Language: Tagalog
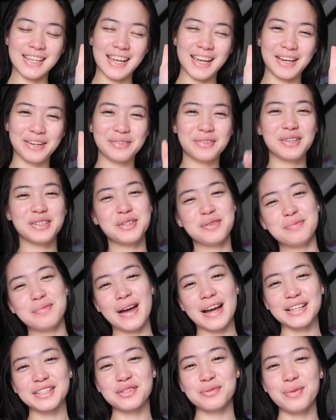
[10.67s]
Ayan. Welcome
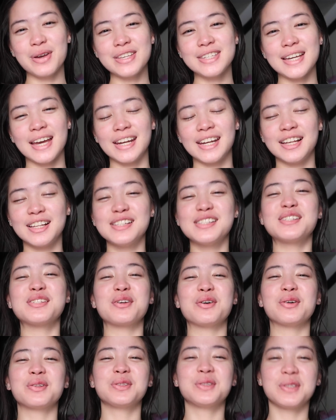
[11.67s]
back to my channel.
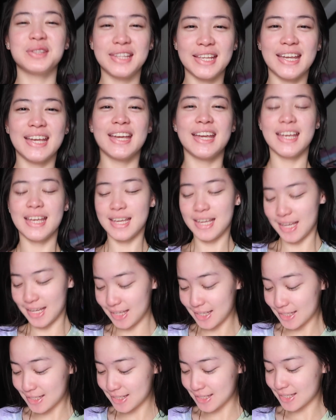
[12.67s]
So, today
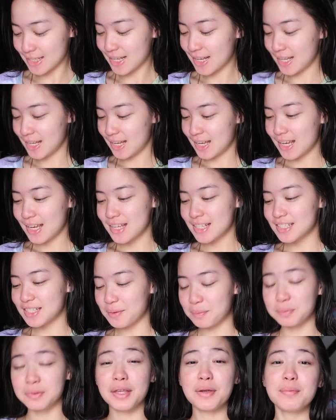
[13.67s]
is
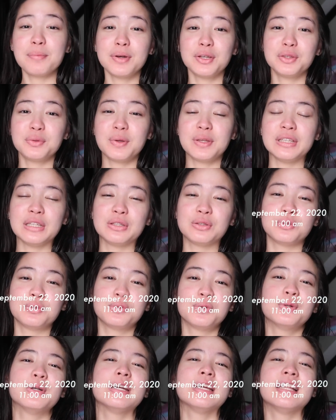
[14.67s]
September 22,
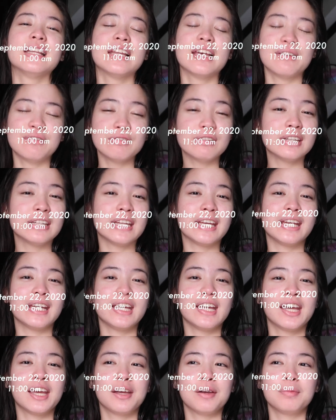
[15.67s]
11
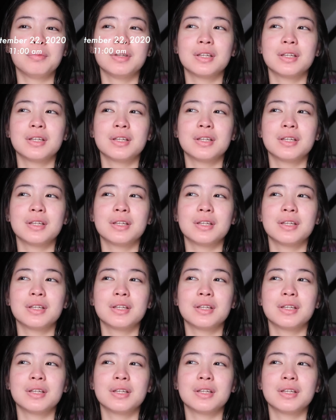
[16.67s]
a.m.